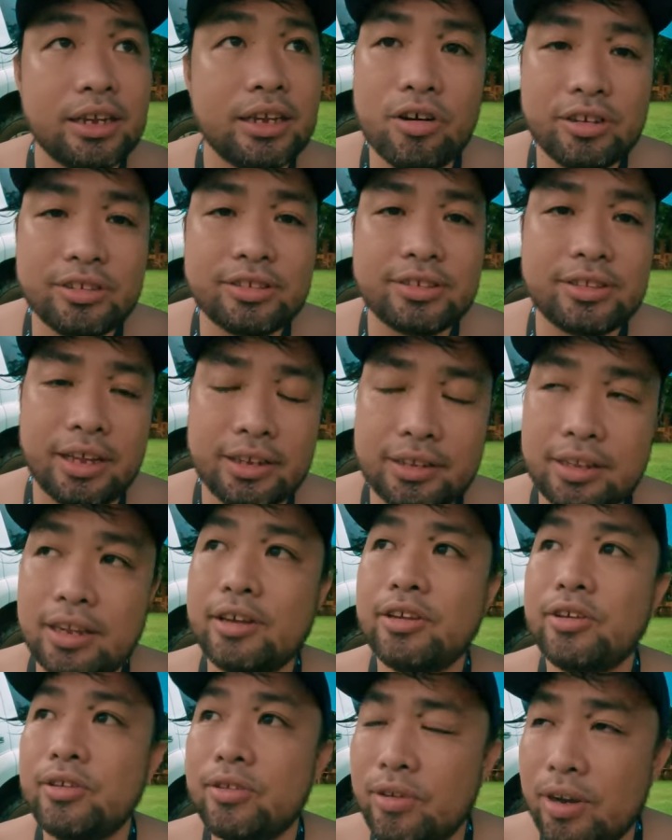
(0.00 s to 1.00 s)
Constant
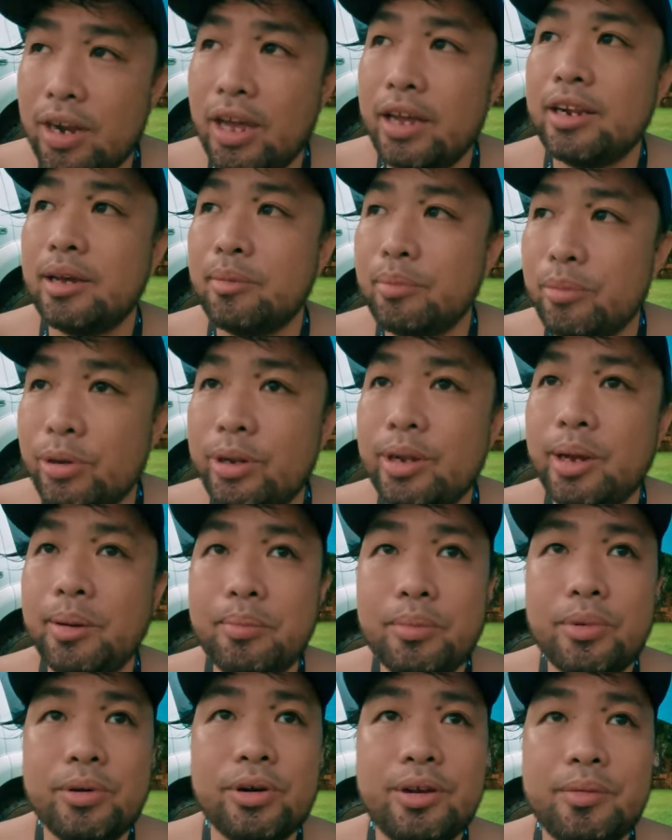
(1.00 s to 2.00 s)
lang yung ulan, ambon na
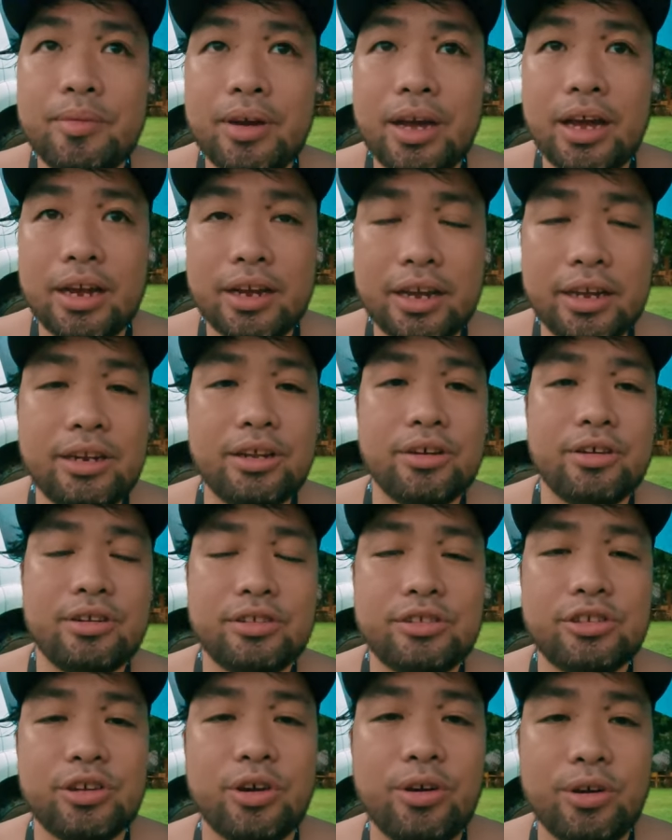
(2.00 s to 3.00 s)
ambon, mga
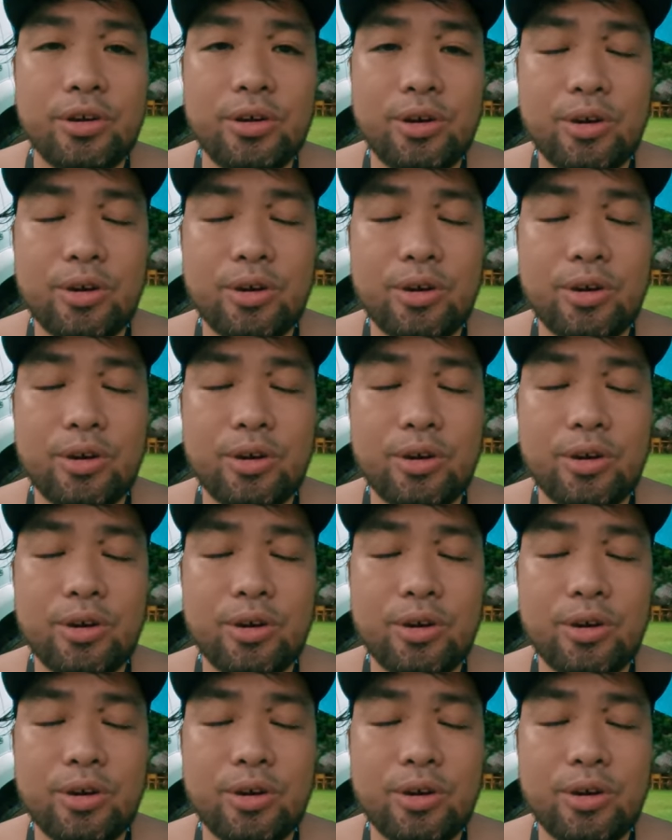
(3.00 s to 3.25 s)
ganun. So